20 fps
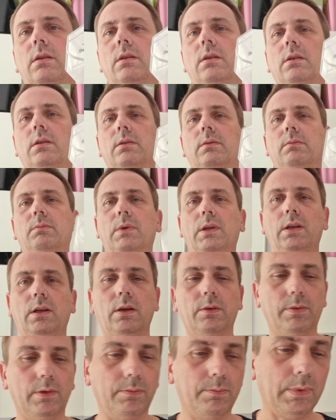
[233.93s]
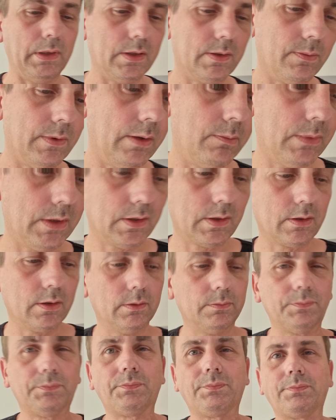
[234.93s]
äh, meine
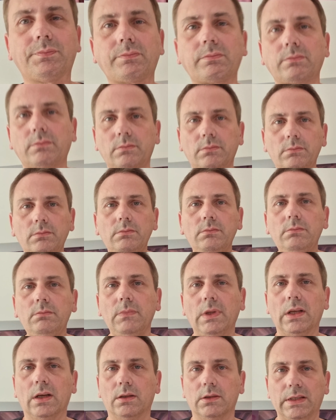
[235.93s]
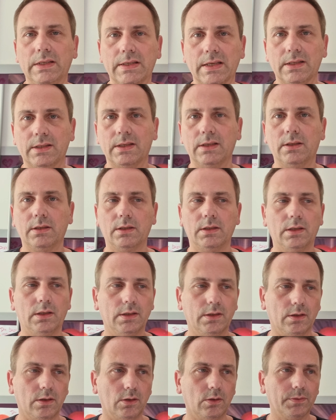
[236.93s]
FFP2-Maske. Ja, und die setze ich dann
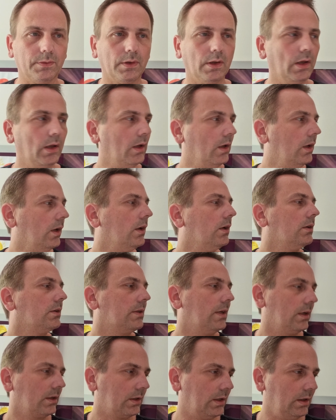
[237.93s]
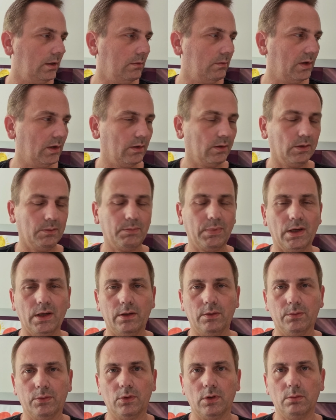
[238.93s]
halt auf. Sag den äh,
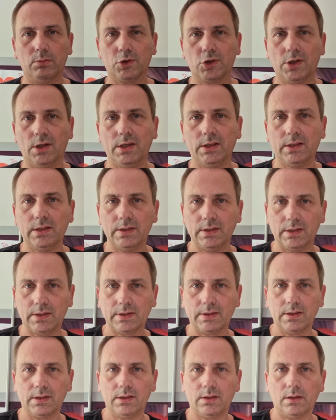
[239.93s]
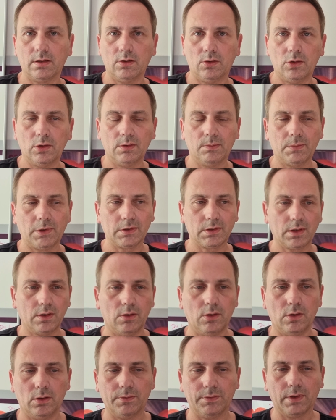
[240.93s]
beiden vorher Bescheid, die setzen sich dann auch eine
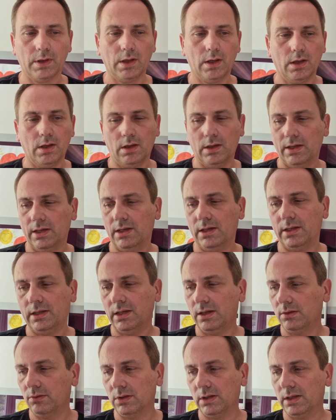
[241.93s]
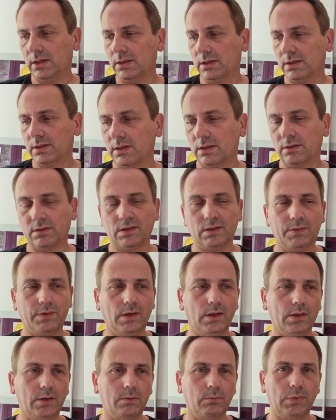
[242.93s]
Maske auf. Ja, der eine oder sagt, ist
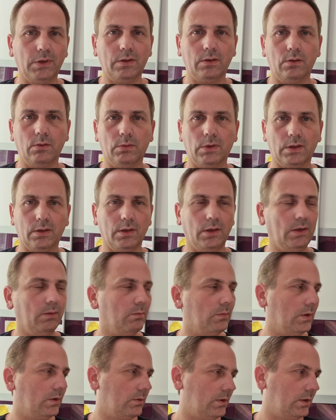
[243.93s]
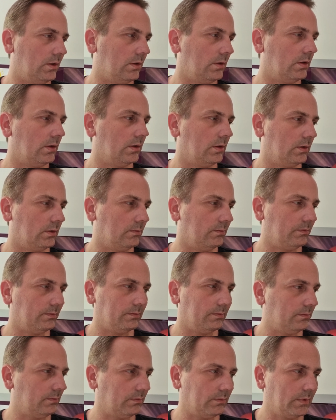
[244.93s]
vielleicht ein bisschen übertrieben, aber ähm,
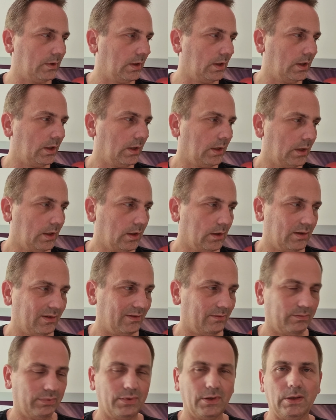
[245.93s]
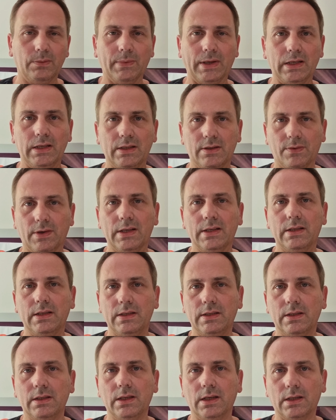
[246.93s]
ich meine, die zwei,
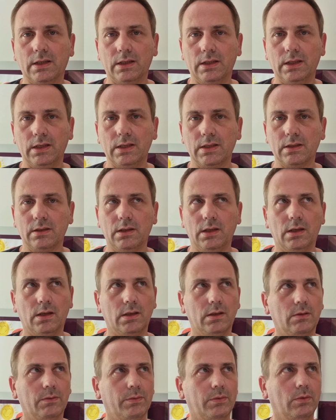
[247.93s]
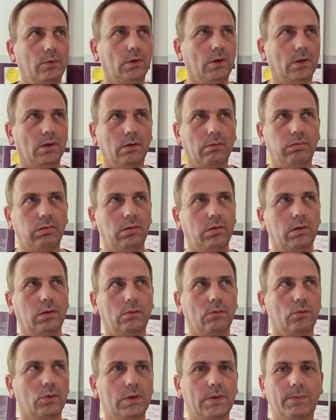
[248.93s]
die sind ja genesen, die hatten vor
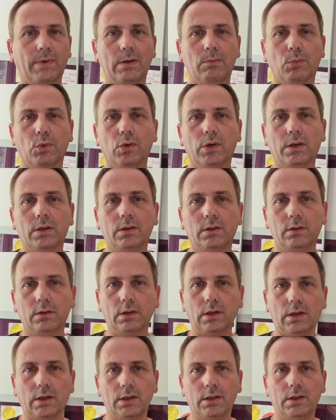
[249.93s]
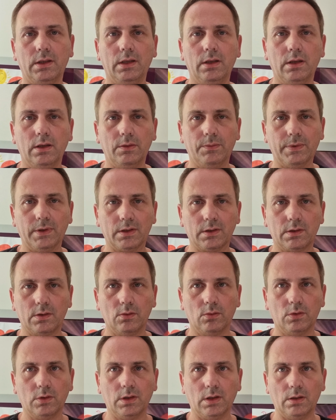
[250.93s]
gut zwei Monaten hatten die eine
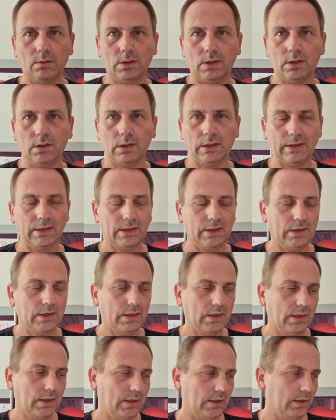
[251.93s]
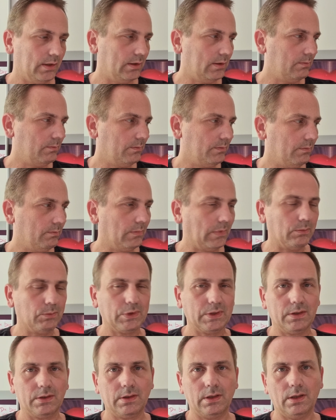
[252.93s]
Infektion, aber ähm, man
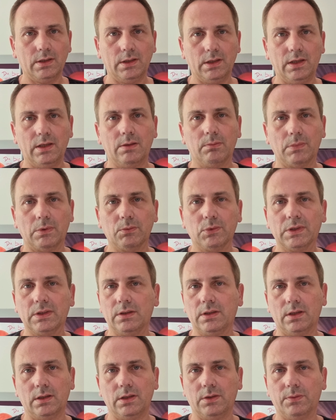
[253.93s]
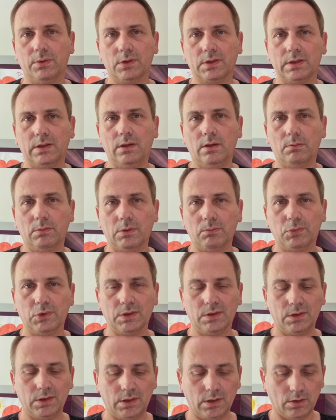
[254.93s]
muss es ja nicht, man muss es ja nicht forcieren, man
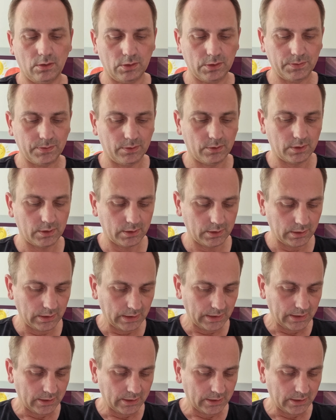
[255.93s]
muss es nicht herausfordern.